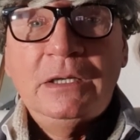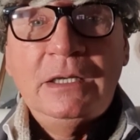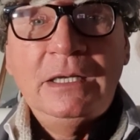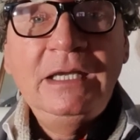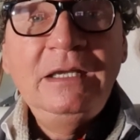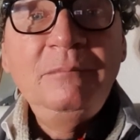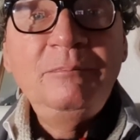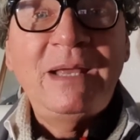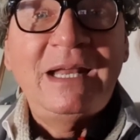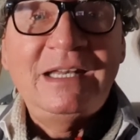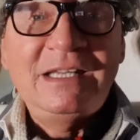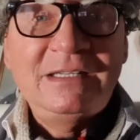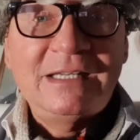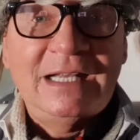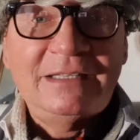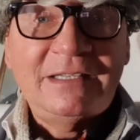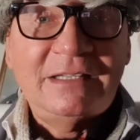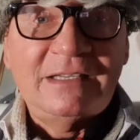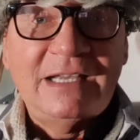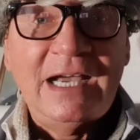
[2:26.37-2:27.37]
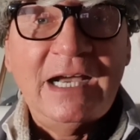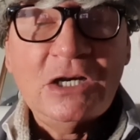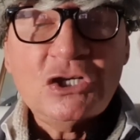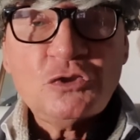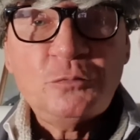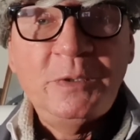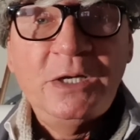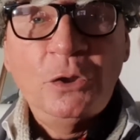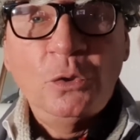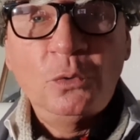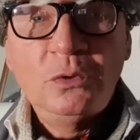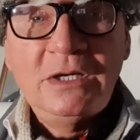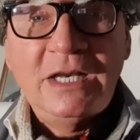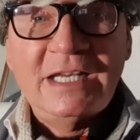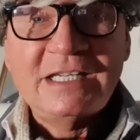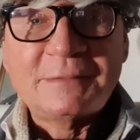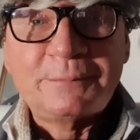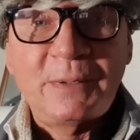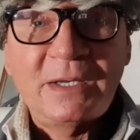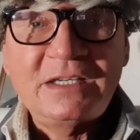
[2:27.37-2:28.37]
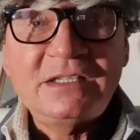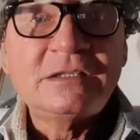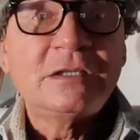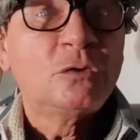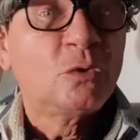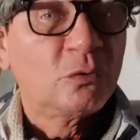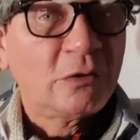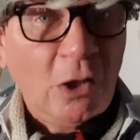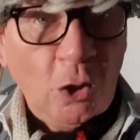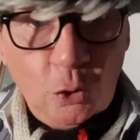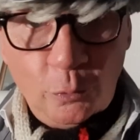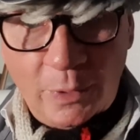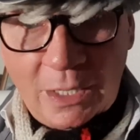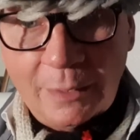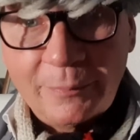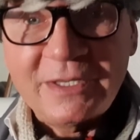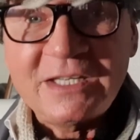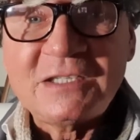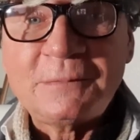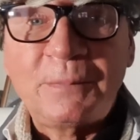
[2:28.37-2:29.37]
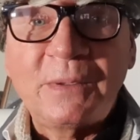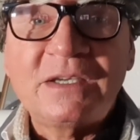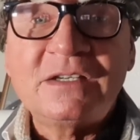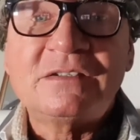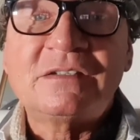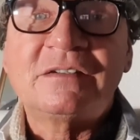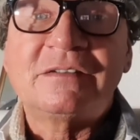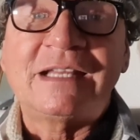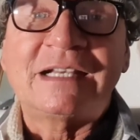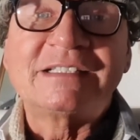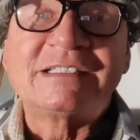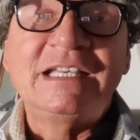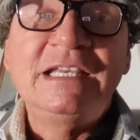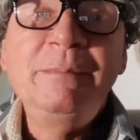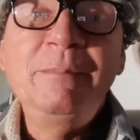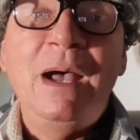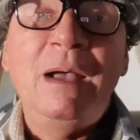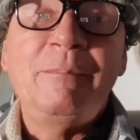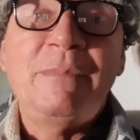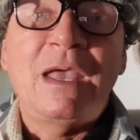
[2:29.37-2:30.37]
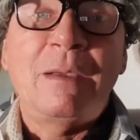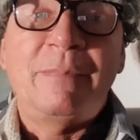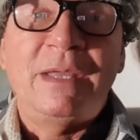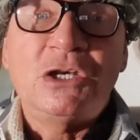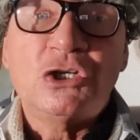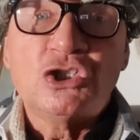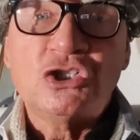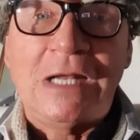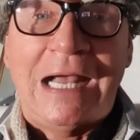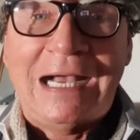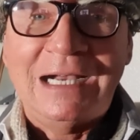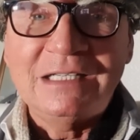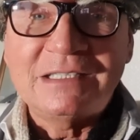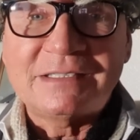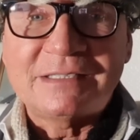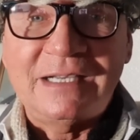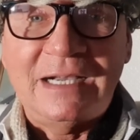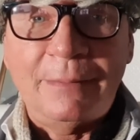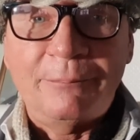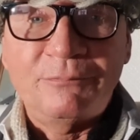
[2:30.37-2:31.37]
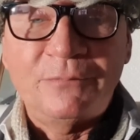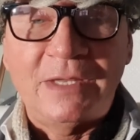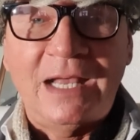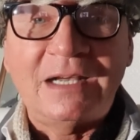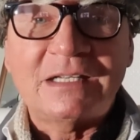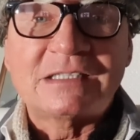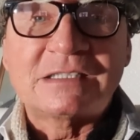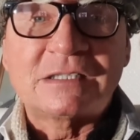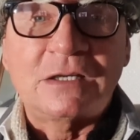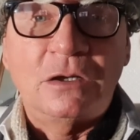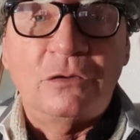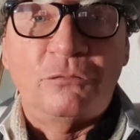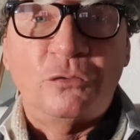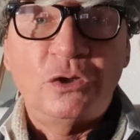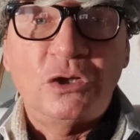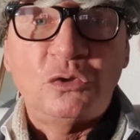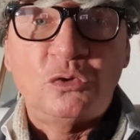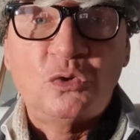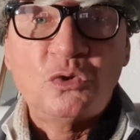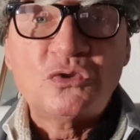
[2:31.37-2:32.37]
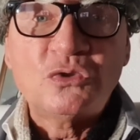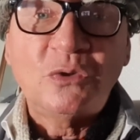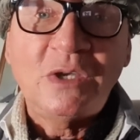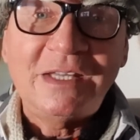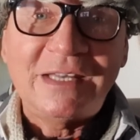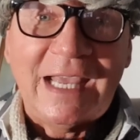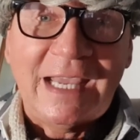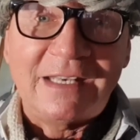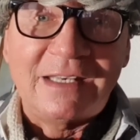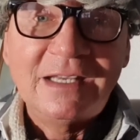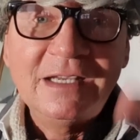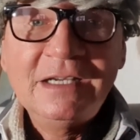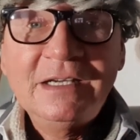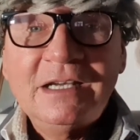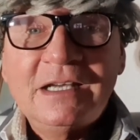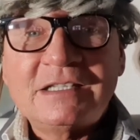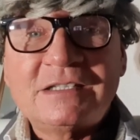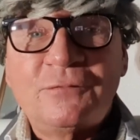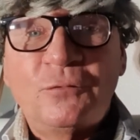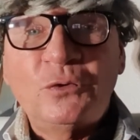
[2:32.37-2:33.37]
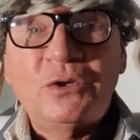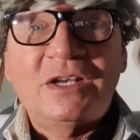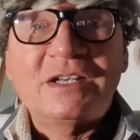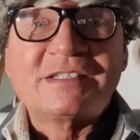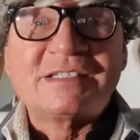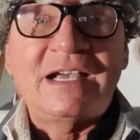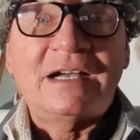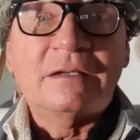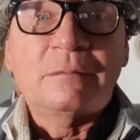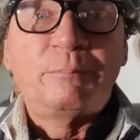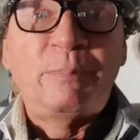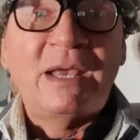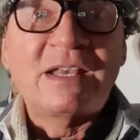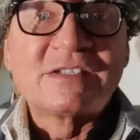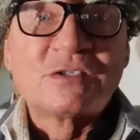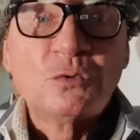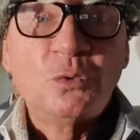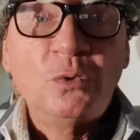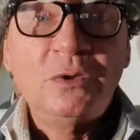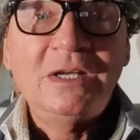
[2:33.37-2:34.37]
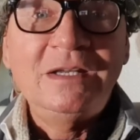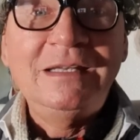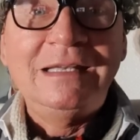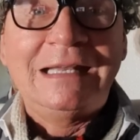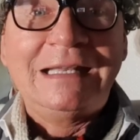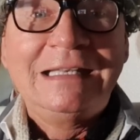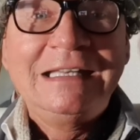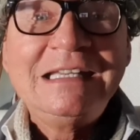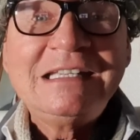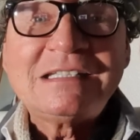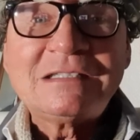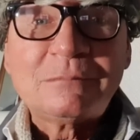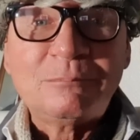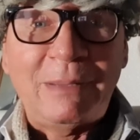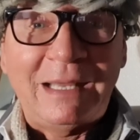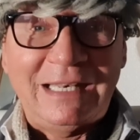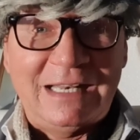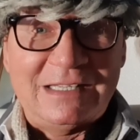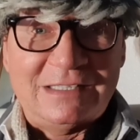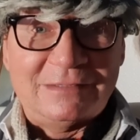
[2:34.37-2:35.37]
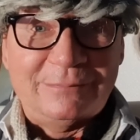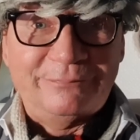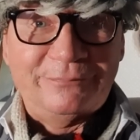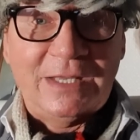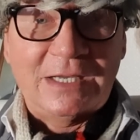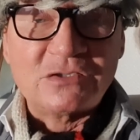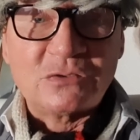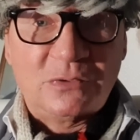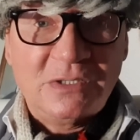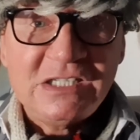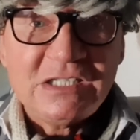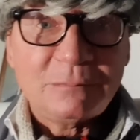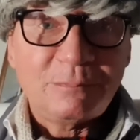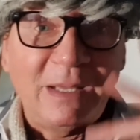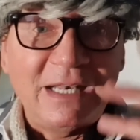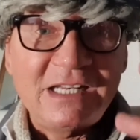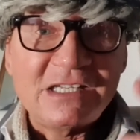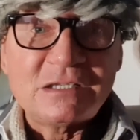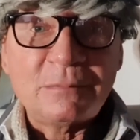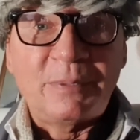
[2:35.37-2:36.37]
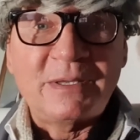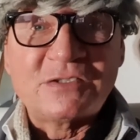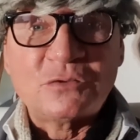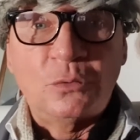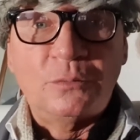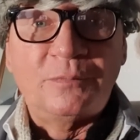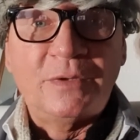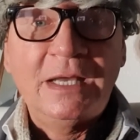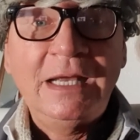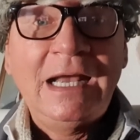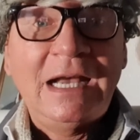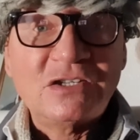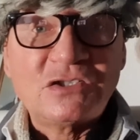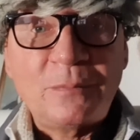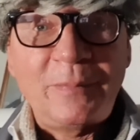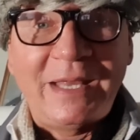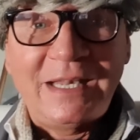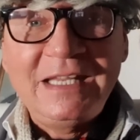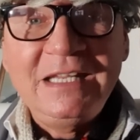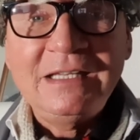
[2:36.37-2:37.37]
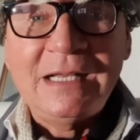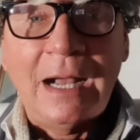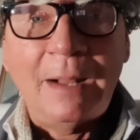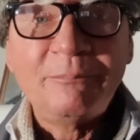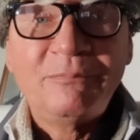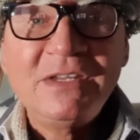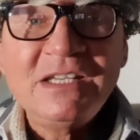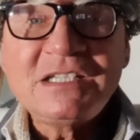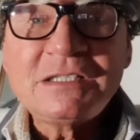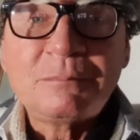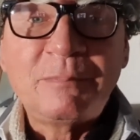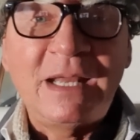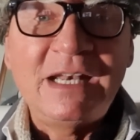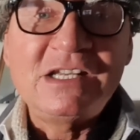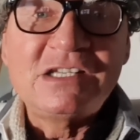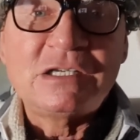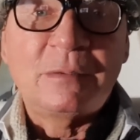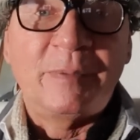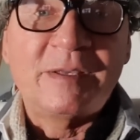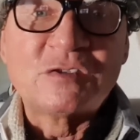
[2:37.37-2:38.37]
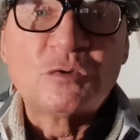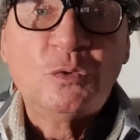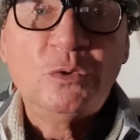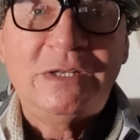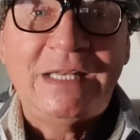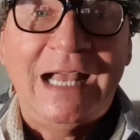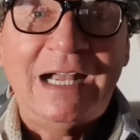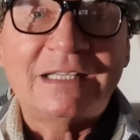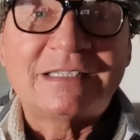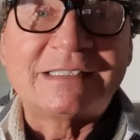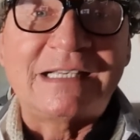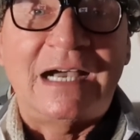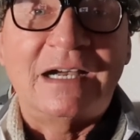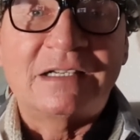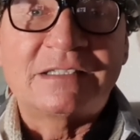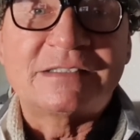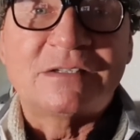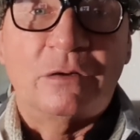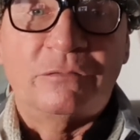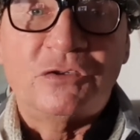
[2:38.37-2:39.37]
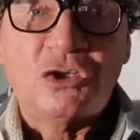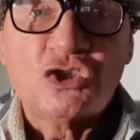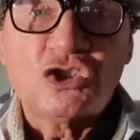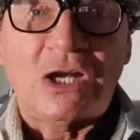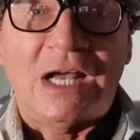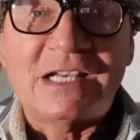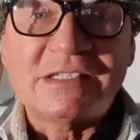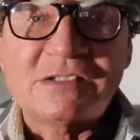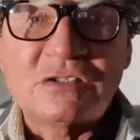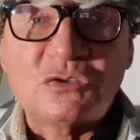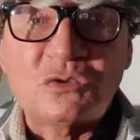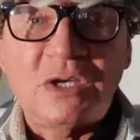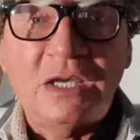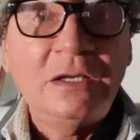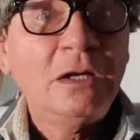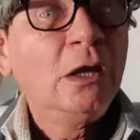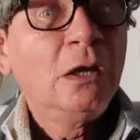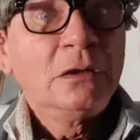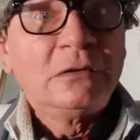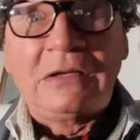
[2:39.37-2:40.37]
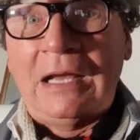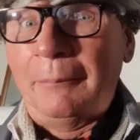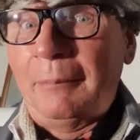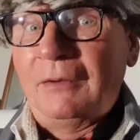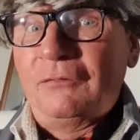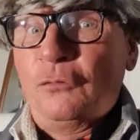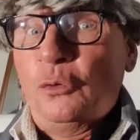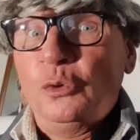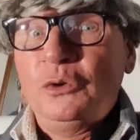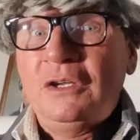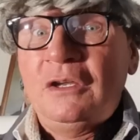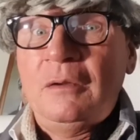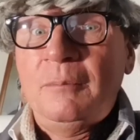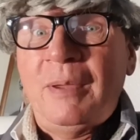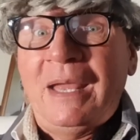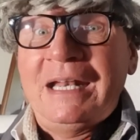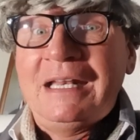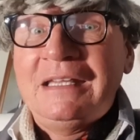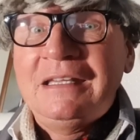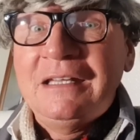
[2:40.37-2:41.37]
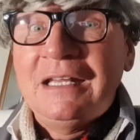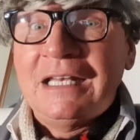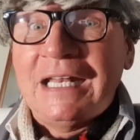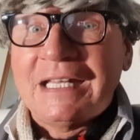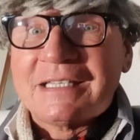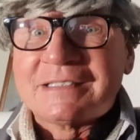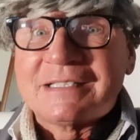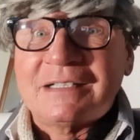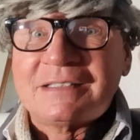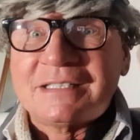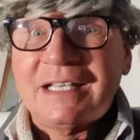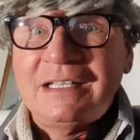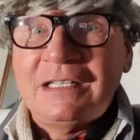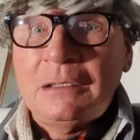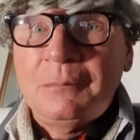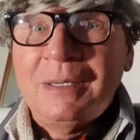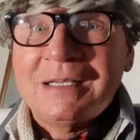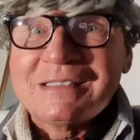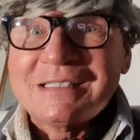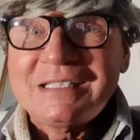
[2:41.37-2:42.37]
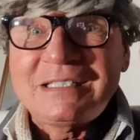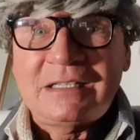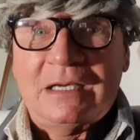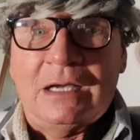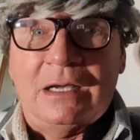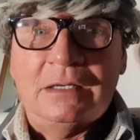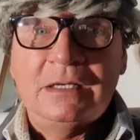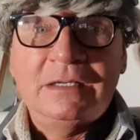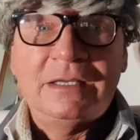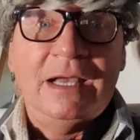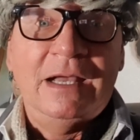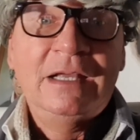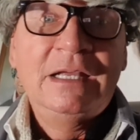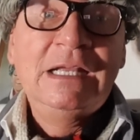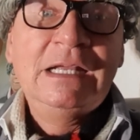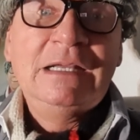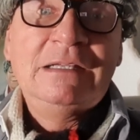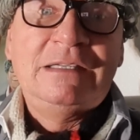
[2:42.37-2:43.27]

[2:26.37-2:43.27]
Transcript: In Berlin hat der Tagesspiegel unlängst berichtet, und darüber habe ich berichtet, dass immer mehr Menschen Angst haben, nachts äh, vor die Tür zu gehen. Nein, es wurde gesagt, Personen nicht männlich, also nicht männliche Personen. Also in Berlin haben nicht männliche Personen nachts Angst, auf die Straße zu gehen. Dabei wurde Berlin in letzter Zeit immer sicherer. Ja?